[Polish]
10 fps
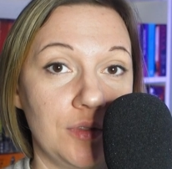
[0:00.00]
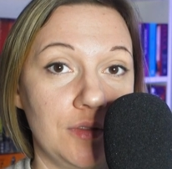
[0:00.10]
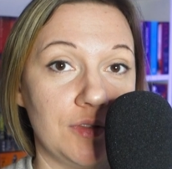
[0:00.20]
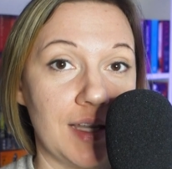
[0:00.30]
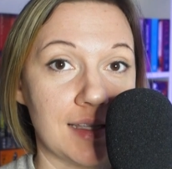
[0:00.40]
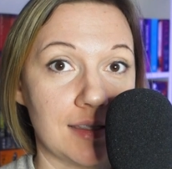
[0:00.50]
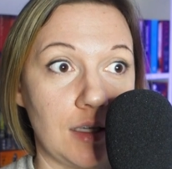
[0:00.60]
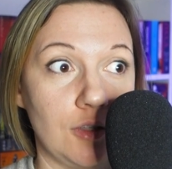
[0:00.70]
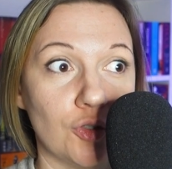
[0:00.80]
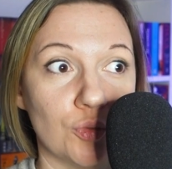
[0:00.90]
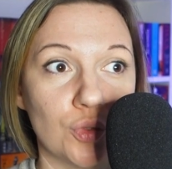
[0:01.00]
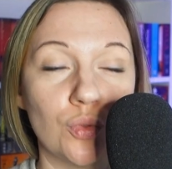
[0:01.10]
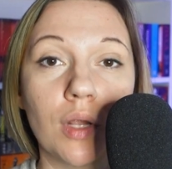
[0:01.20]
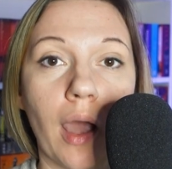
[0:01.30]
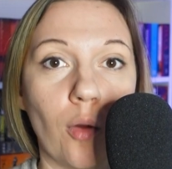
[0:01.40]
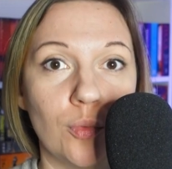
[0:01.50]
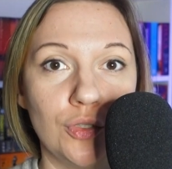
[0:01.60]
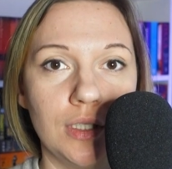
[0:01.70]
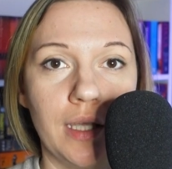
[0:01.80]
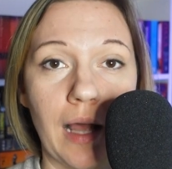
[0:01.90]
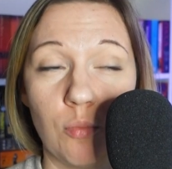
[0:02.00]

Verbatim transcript: by w nas gęsią skórkę obudzili,